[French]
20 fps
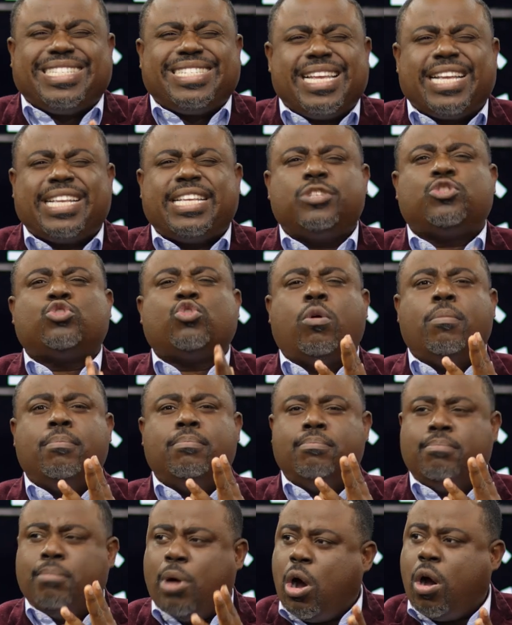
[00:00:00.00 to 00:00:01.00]
qui sont
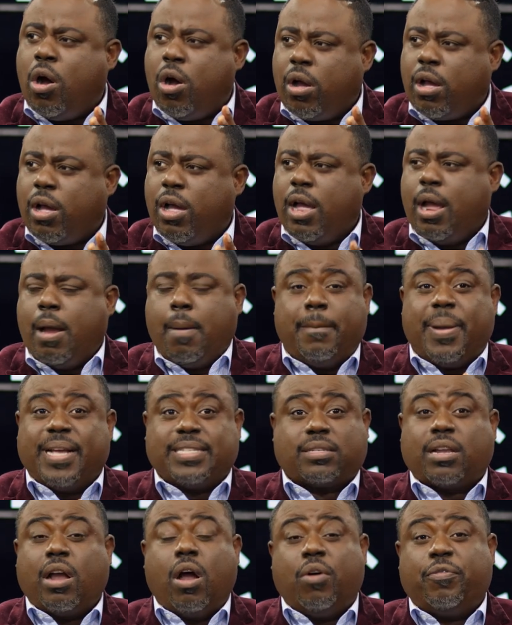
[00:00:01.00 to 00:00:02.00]
morts
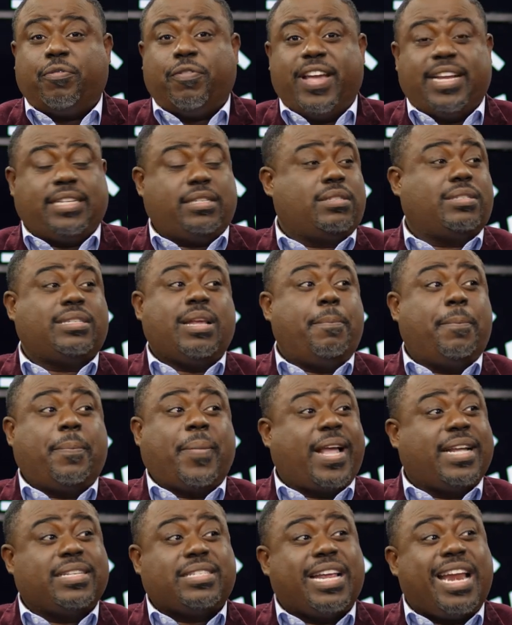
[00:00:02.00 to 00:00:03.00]
parce qu'en fait, ces
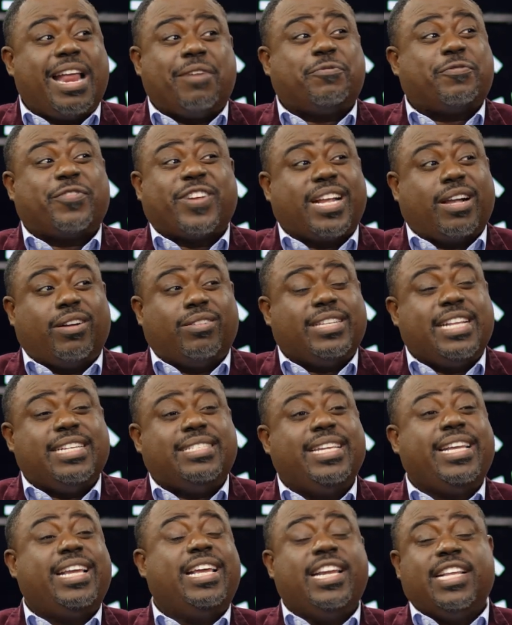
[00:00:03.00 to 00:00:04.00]
chrétiens-là fréquentent des
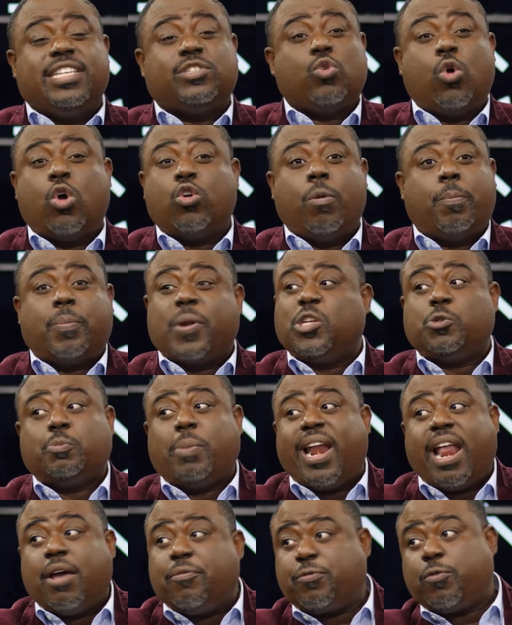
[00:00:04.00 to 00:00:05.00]
églises où on ne prêche pas
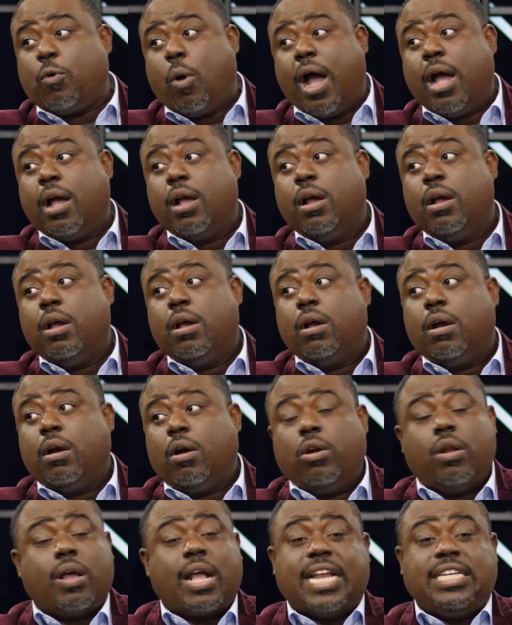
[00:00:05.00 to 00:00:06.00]
la foi. On
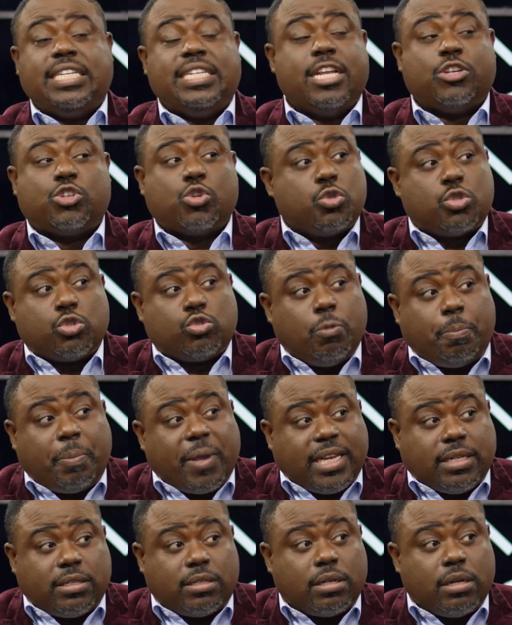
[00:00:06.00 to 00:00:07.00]
leur a dit des choses mm.
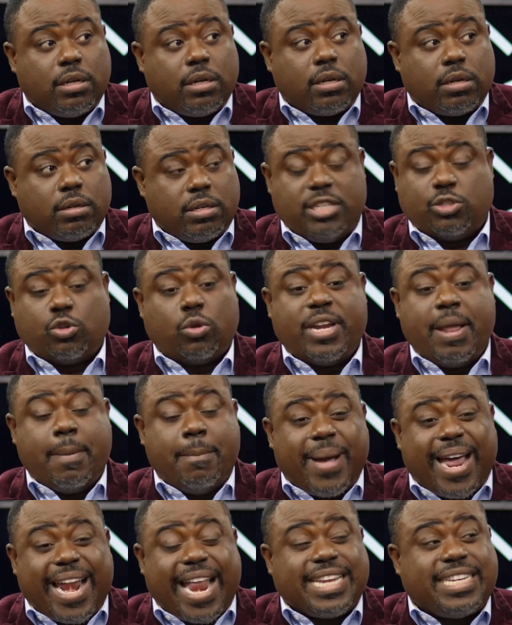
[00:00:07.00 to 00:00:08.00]
stupides. Mm, mm, ils ont des
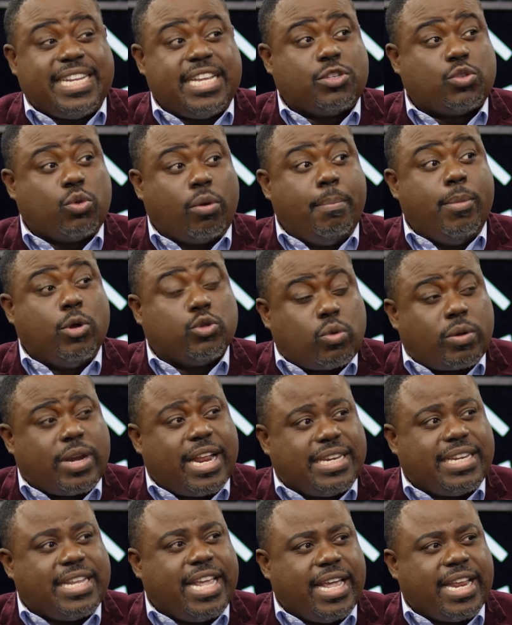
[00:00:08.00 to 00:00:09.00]
maladies, ils ont besoin
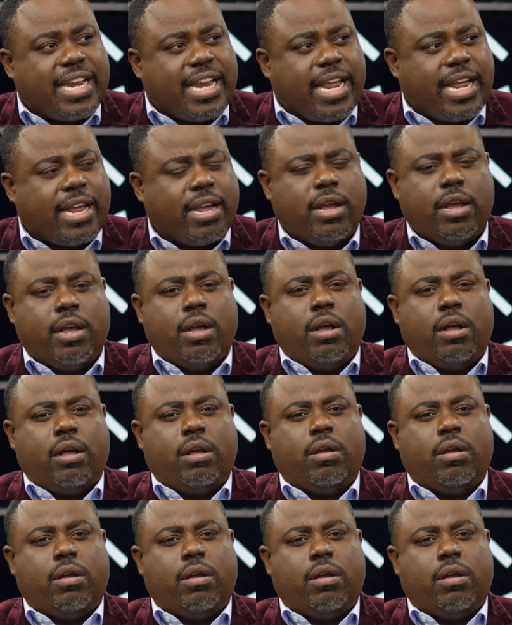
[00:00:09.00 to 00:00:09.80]
d'être guéris. Euh,